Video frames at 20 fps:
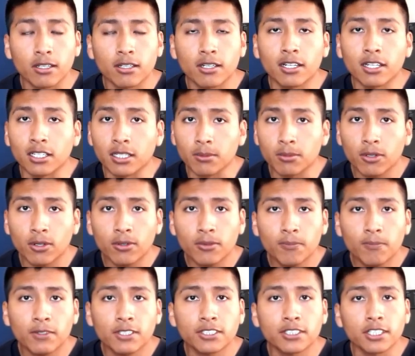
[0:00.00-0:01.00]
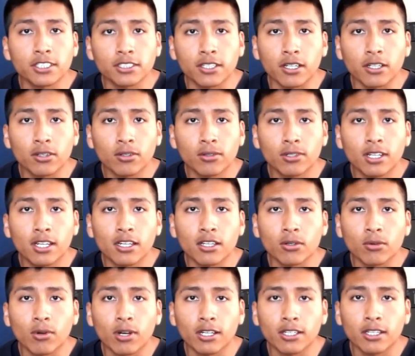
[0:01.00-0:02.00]
El libro está escrito en el
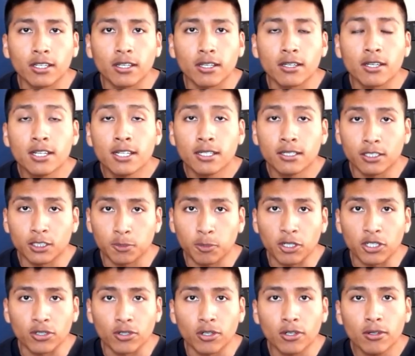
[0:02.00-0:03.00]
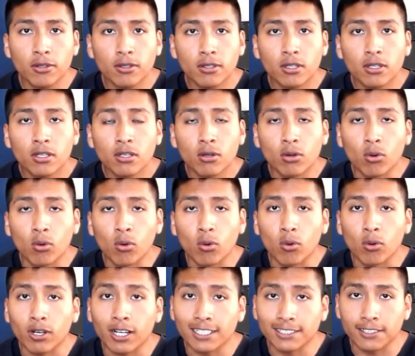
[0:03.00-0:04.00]
lenguaje español
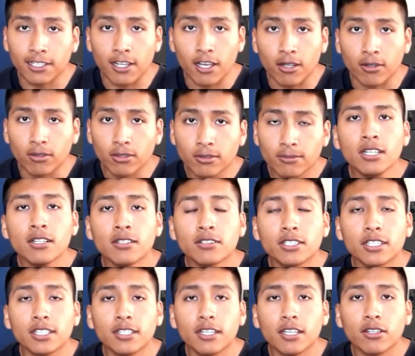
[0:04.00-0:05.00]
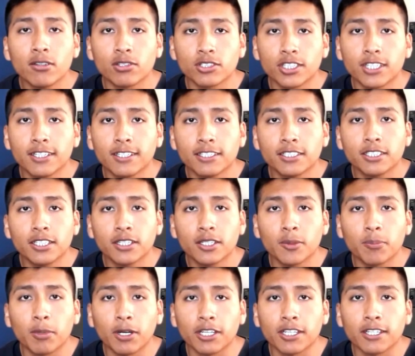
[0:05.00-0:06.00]
o castellano. Tiene
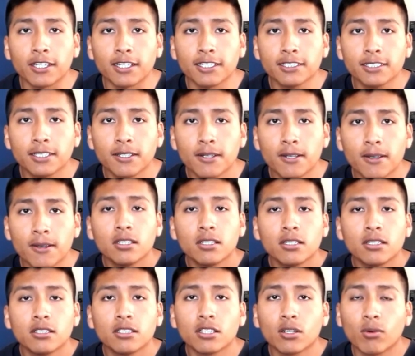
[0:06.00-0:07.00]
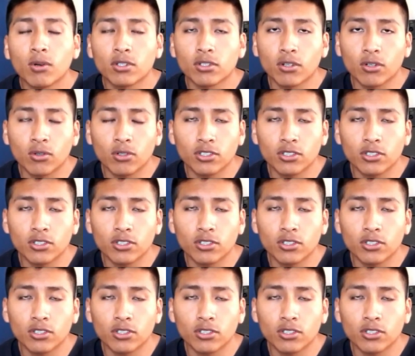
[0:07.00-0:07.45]
207 páginas en cuanto al